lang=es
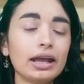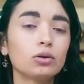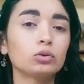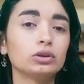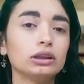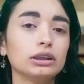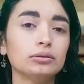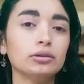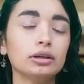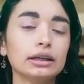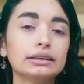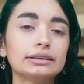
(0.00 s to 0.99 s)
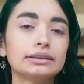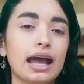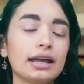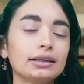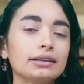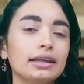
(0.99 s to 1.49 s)
ejecutivo
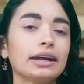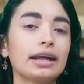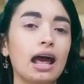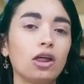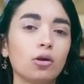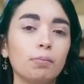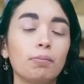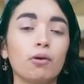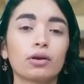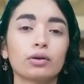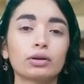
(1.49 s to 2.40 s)
está integrado por